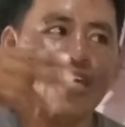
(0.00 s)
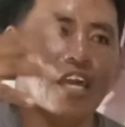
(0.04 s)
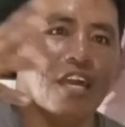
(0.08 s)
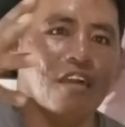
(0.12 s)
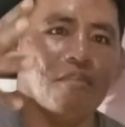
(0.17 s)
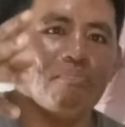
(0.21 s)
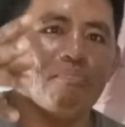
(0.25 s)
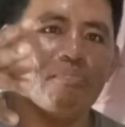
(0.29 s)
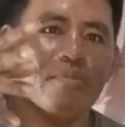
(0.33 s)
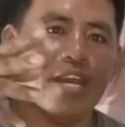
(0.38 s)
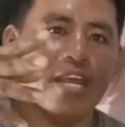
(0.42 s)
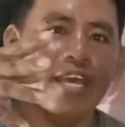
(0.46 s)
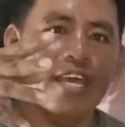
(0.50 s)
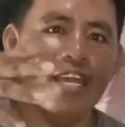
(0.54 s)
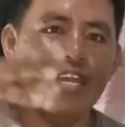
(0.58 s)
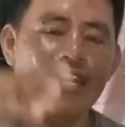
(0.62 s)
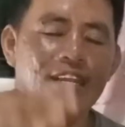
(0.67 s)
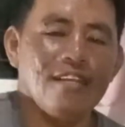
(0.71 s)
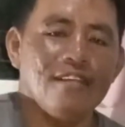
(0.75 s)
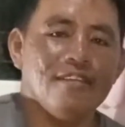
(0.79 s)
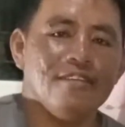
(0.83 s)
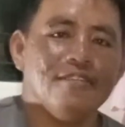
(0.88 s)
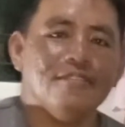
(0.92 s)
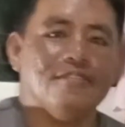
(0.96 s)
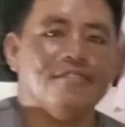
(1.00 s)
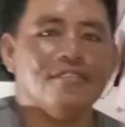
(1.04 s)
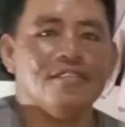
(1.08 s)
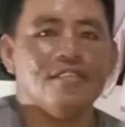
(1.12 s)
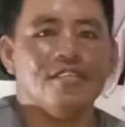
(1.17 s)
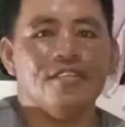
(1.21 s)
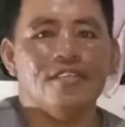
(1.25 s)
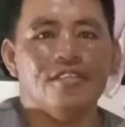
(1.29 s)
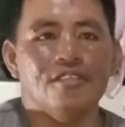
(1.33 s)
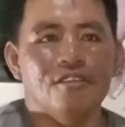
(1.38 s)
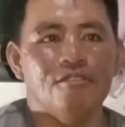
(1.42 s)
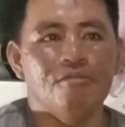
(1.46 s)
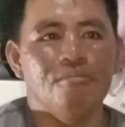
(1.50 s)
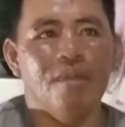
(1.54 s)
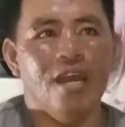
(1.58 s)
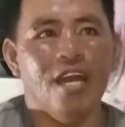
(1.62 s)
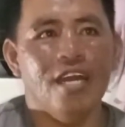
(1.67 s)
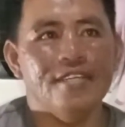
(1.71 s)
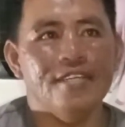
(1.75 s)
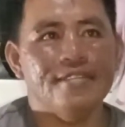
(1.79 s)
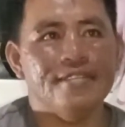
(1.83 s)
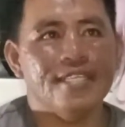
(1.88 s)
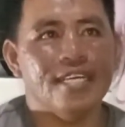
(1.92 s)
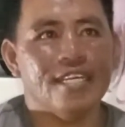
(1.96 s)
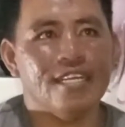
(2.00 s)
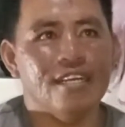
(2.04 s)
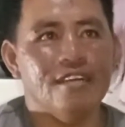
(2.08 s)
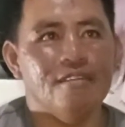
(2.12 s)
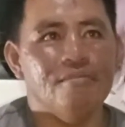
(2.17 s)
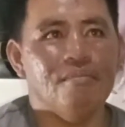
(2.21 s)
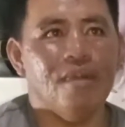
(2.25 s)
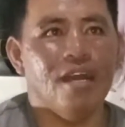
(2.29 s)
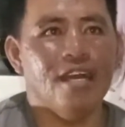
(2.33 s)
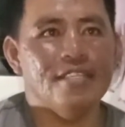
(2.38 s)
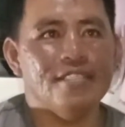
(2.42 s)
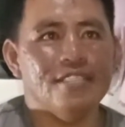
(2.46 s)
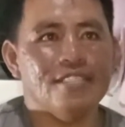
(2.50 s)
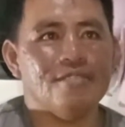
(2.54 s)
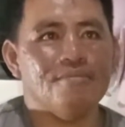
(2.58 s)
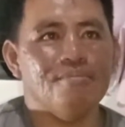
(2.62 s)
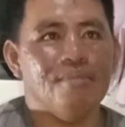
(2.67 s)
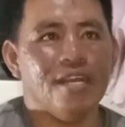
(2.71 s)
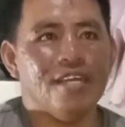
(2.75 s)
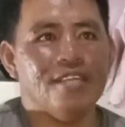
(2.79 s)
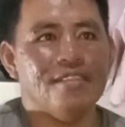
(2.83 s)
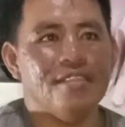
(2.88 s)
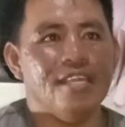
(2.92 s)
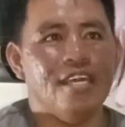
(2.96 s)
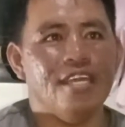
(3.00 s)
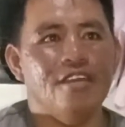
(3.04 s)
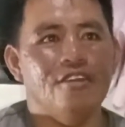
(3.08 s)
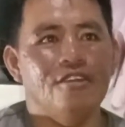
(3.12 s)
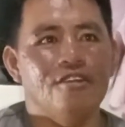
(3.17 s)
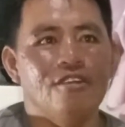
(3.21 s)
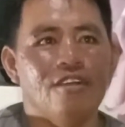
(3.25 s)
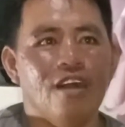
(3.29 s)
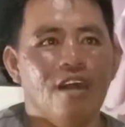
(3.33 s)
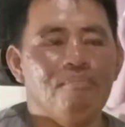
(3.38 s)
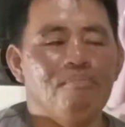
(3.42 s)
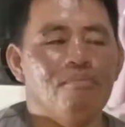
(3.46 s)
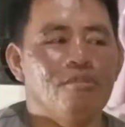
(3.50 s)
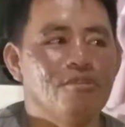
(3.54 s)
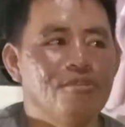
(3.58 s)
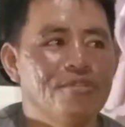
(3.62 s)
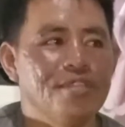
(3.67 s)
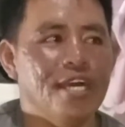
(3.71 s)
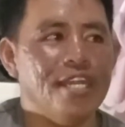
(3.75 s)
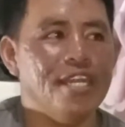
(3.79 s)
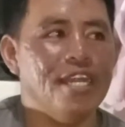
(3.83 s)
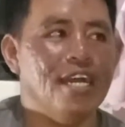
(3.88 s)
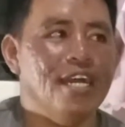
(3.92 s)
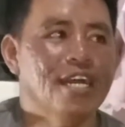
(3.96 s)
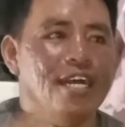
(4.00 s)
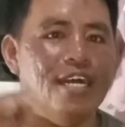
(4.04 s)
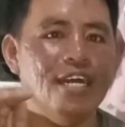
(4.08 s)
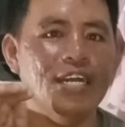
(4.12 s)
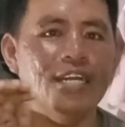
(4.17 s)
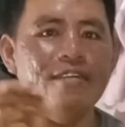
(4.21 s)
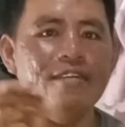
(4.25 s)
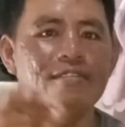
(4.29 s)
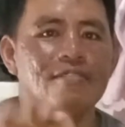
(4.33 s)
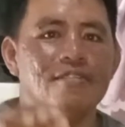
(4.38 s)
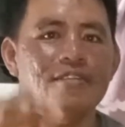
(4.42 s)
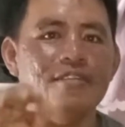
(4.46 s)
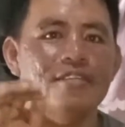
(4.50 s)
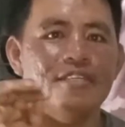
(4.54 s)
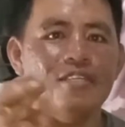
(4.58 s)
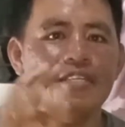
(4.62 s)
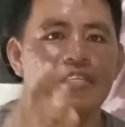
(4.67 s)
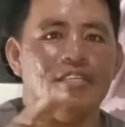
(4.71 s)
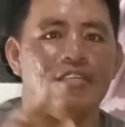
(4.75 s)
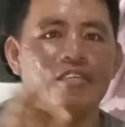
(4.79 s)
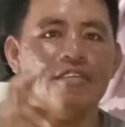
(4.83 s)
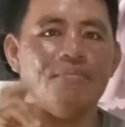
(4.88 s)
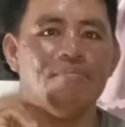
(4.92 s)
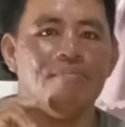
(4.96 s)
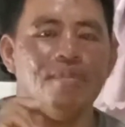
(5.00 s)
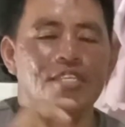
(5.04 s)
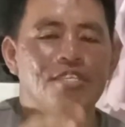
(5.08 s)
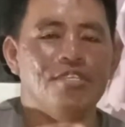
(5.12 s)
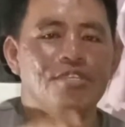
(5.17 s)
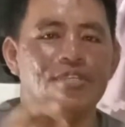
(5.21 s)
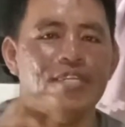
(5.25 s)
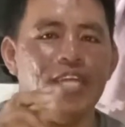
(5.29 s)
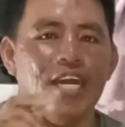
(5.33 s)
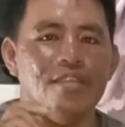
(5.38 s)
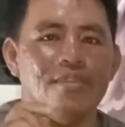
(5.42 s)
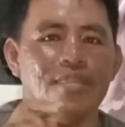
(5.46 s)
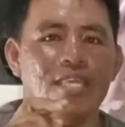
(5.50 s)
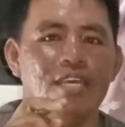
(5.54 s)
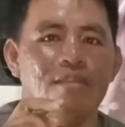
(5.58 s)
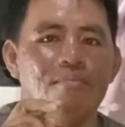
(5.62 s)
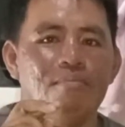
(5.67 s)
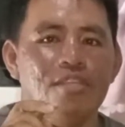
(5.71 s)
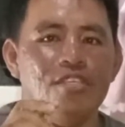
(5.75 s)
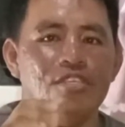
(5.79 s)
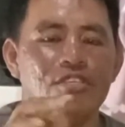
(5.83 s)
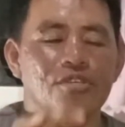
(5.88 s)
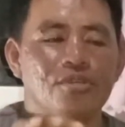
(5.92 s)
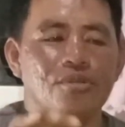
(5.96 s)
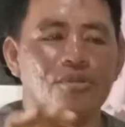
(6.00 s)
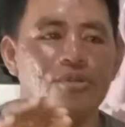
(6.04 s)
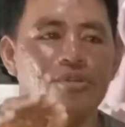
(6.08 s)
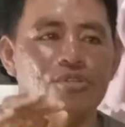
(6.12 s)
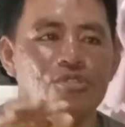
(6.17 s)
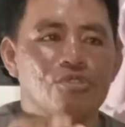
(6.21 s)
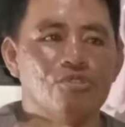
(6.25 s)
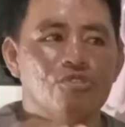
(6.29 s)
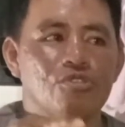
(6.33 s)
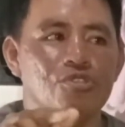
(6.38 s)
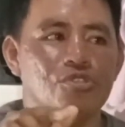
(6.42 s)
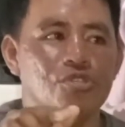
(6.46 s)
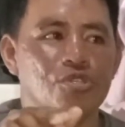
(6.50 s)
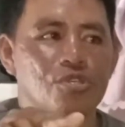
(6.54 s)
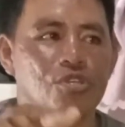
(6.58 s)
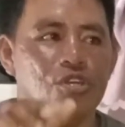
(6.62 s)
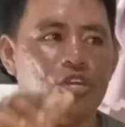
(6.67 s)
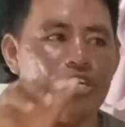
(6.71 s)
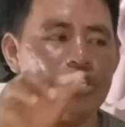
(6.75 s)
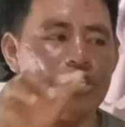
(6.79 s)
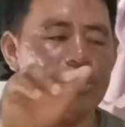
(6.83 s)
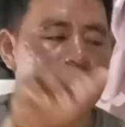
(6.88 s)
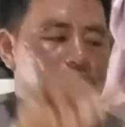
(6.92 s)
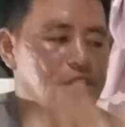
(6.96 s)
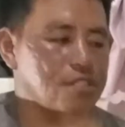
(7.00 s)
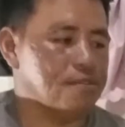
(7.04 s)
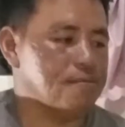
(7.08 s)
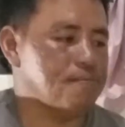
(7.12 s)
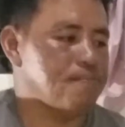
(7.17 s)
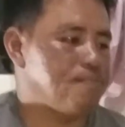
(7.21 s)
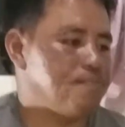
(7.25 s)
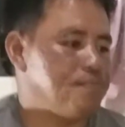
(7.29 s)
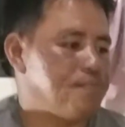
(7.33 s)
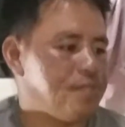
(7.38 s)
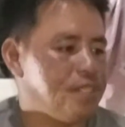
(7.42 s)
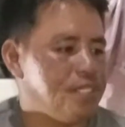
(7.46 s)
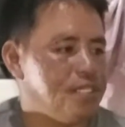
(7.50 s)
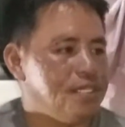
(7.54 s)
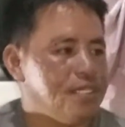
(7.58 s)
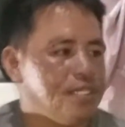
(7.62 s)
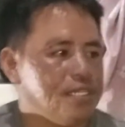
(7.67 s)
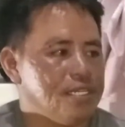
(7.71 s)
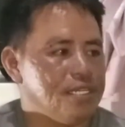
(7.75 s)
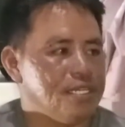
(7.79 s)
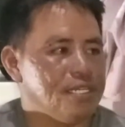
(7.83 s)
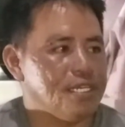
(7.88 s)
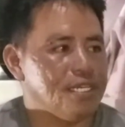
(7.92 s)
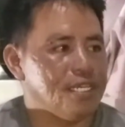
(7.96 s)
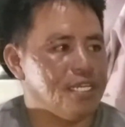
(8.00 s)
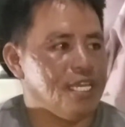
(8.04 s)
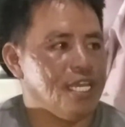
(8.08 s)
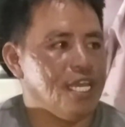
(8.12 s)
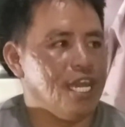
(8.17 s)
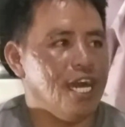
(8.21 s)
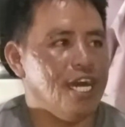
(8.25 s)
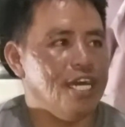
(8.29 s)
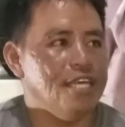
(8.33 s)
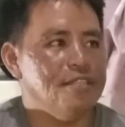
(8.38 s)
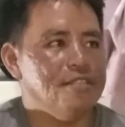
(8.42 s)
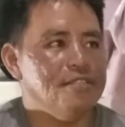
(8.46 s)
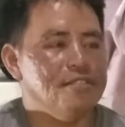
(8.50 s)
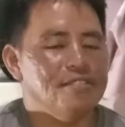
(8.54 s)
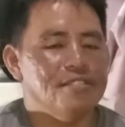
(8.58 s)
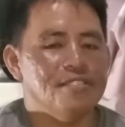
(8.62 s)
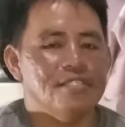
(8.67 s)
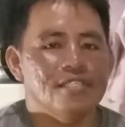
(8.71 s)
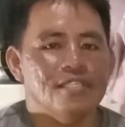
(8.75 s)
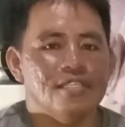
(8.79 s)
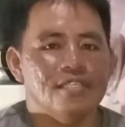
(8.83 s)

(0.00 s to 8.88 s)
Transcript: April, yung March hanggang March, maganda yung upload uploadan ng video natin, medyo sunod-sunod. Yan.